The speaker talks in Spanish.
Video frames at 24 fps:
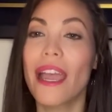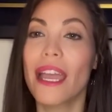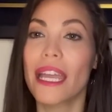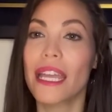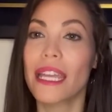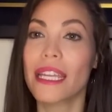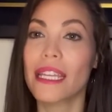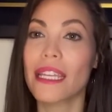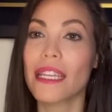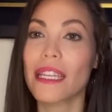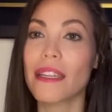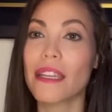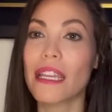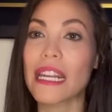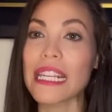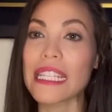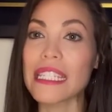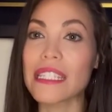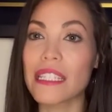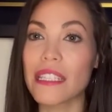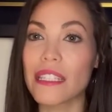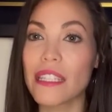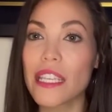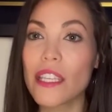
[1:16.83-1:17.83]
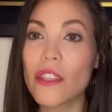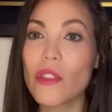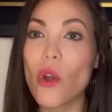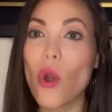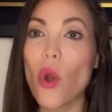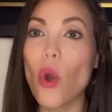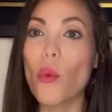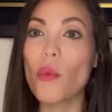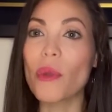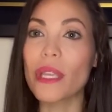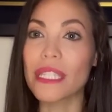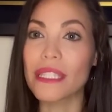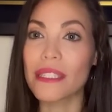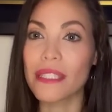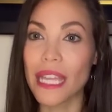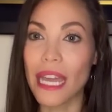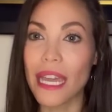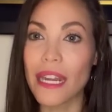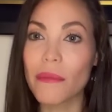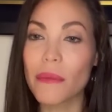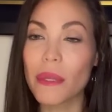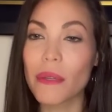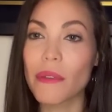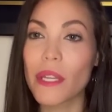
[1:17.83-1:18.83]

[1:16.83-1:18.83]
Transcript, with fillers: eh, residido o estar